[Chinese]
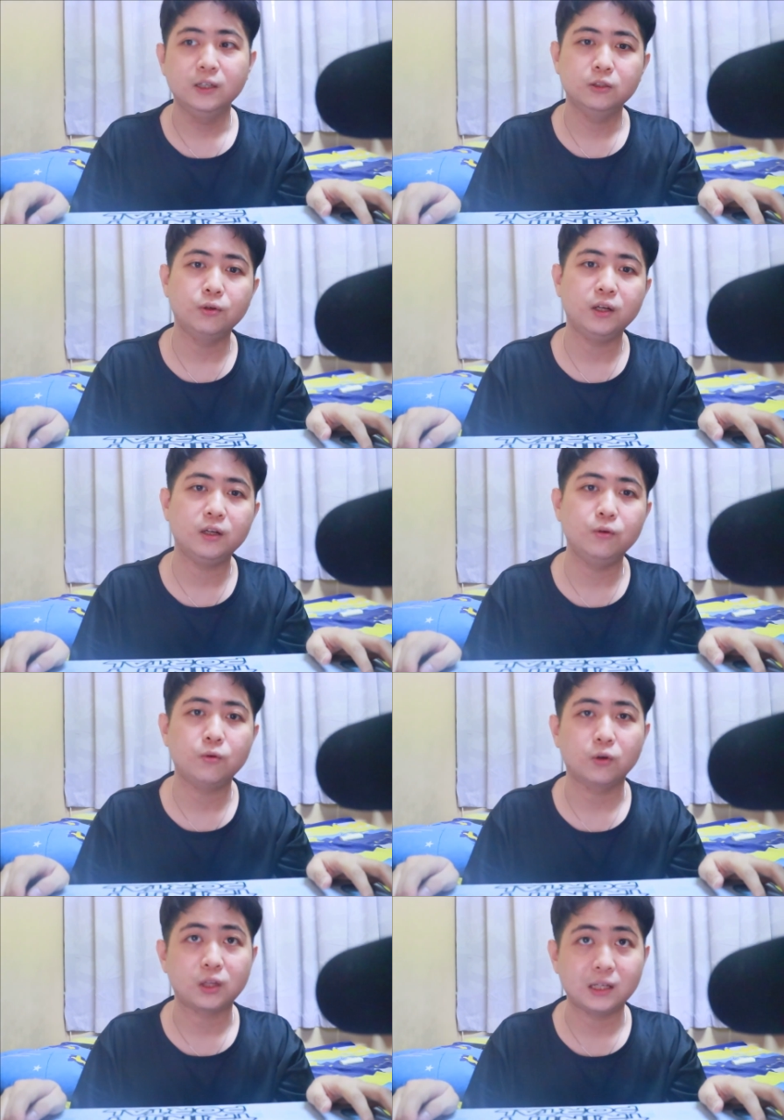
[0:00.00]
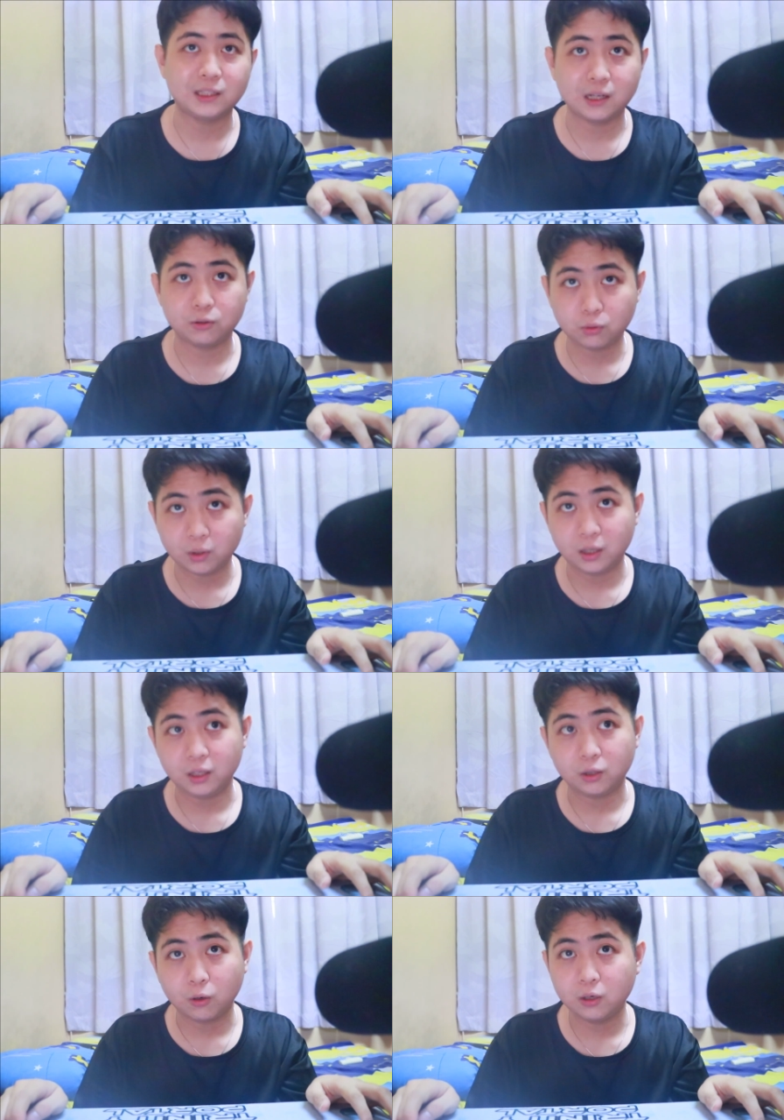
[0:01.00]
所以呢，如果大家
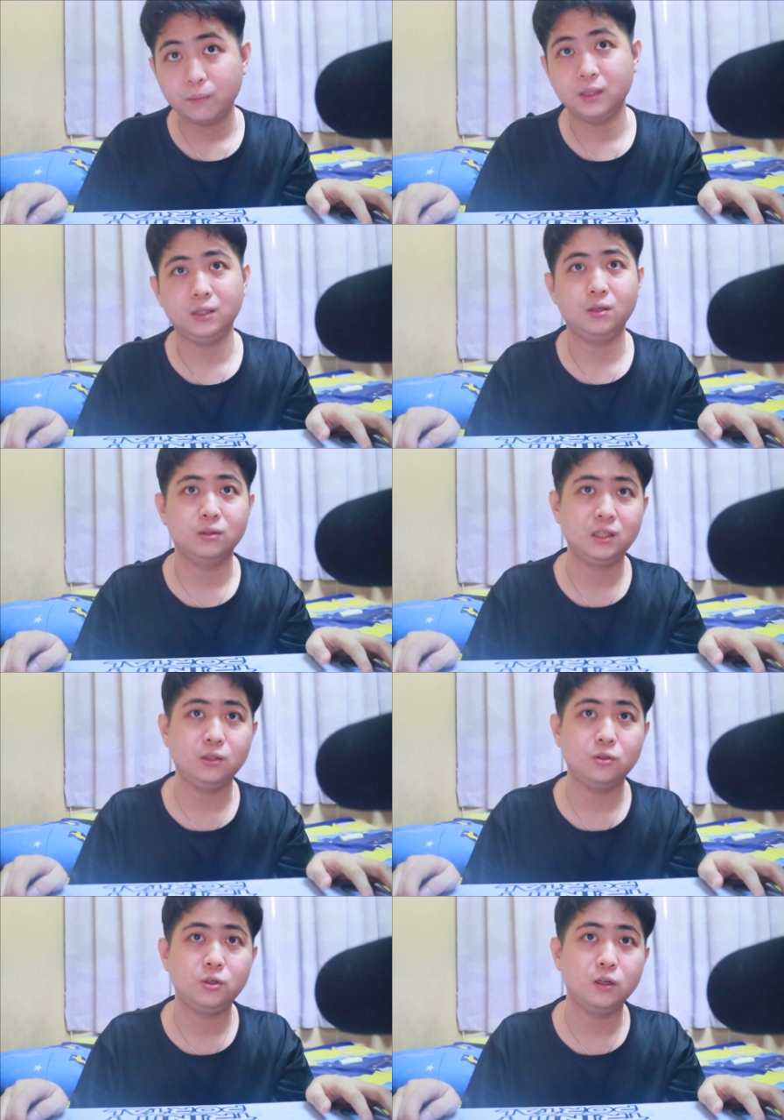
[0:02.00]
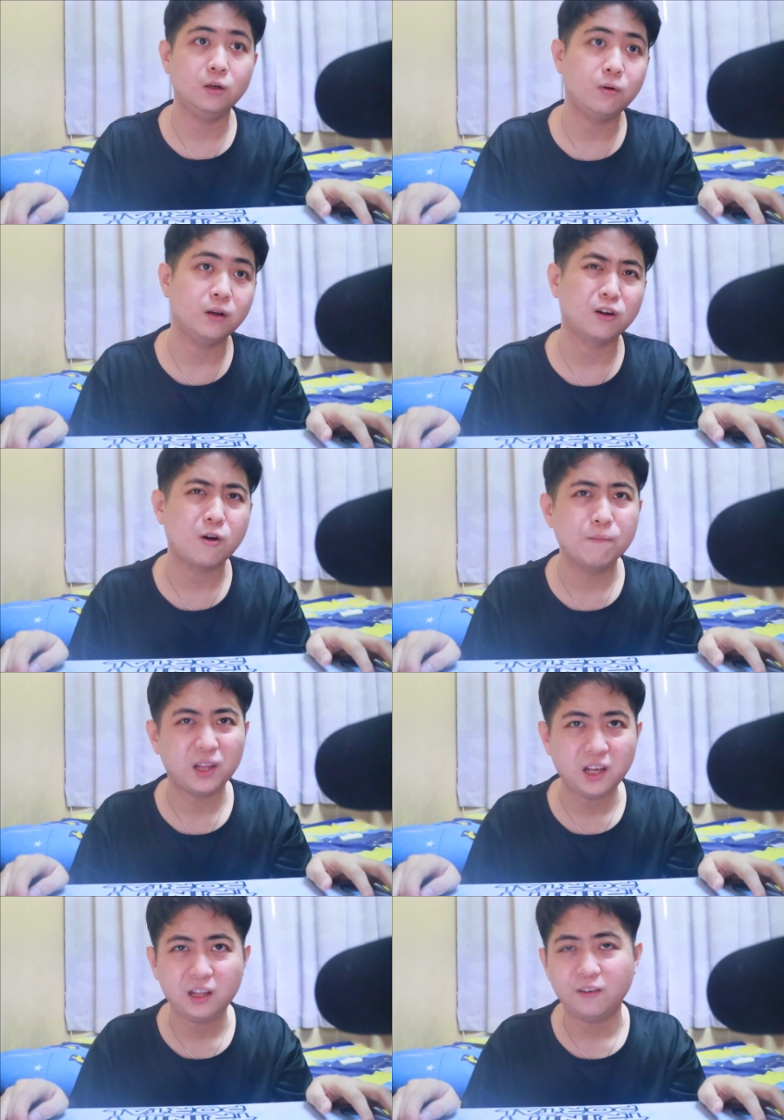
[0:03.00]
对 tournaments 有兴趣的话
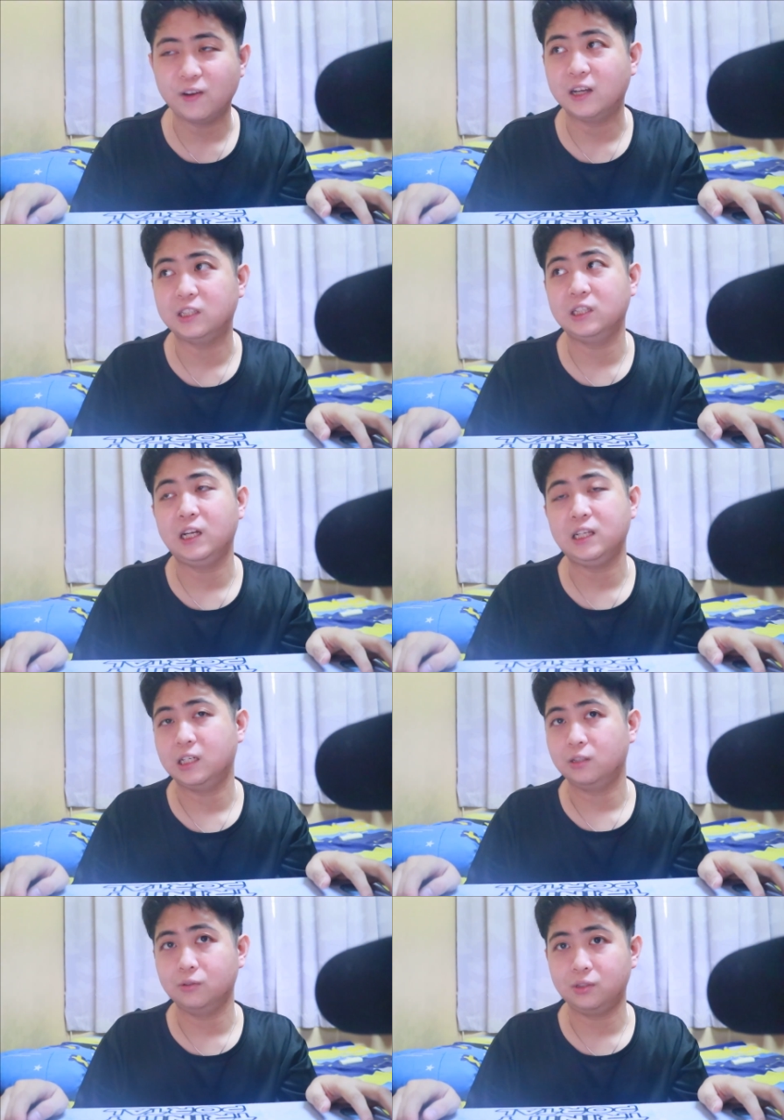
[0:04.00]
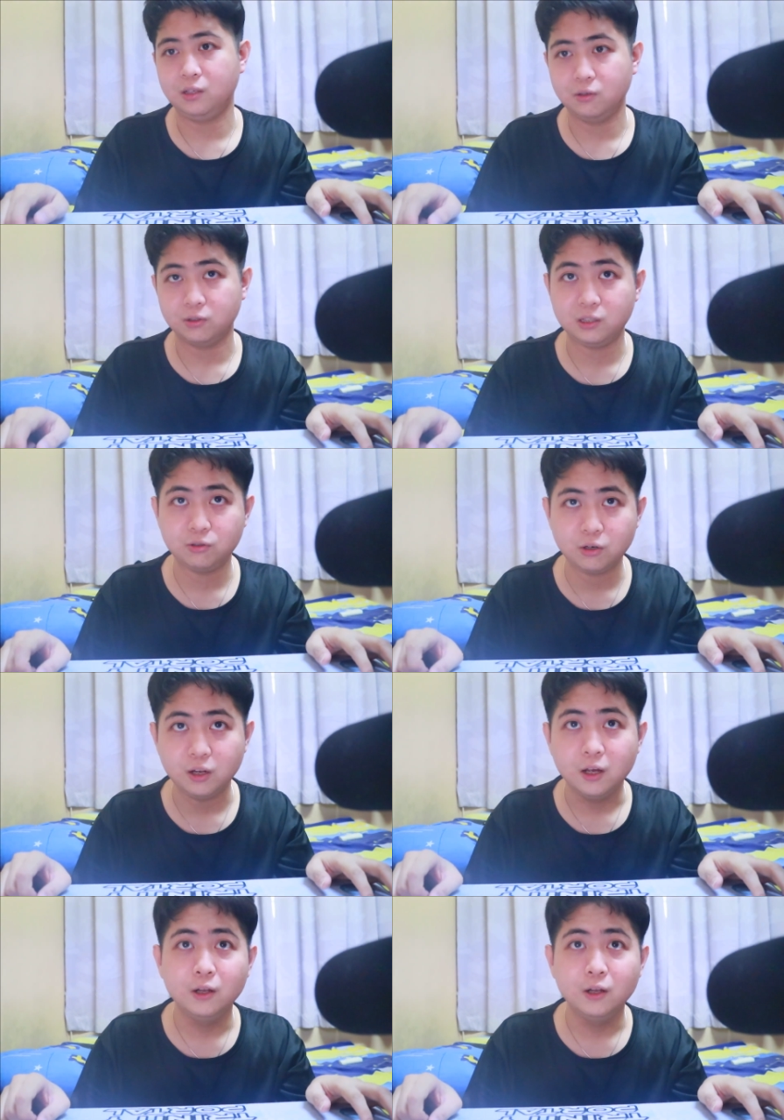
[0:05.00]
呢，competitive 啦之类这样的东西有兴趣，